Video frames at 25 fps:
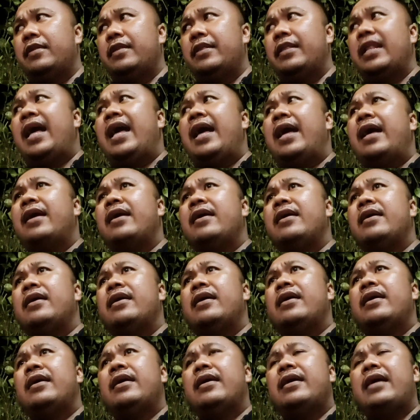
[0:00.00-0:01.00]
nah
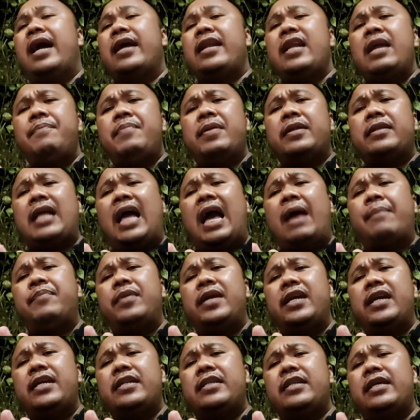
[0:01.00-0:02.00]
karena
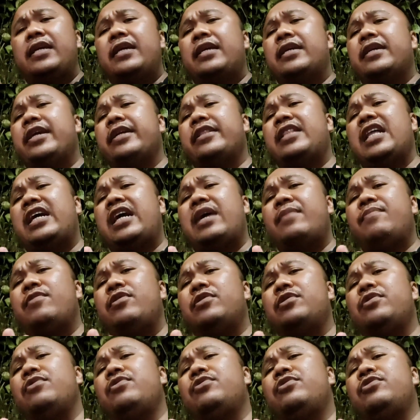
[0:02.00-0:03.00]
bertahap ini kita akan
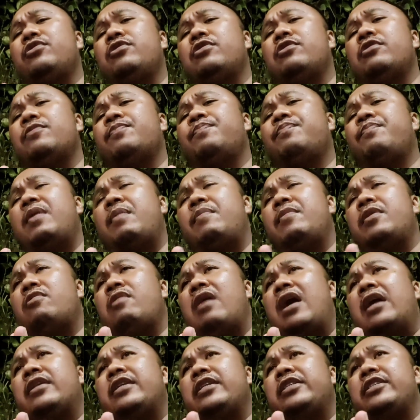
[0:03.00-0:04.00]
menuju
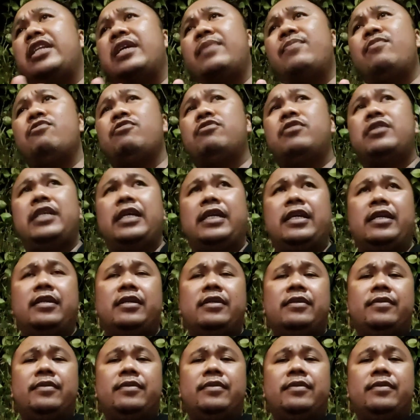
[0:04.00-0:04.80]
pemenuhan distribusi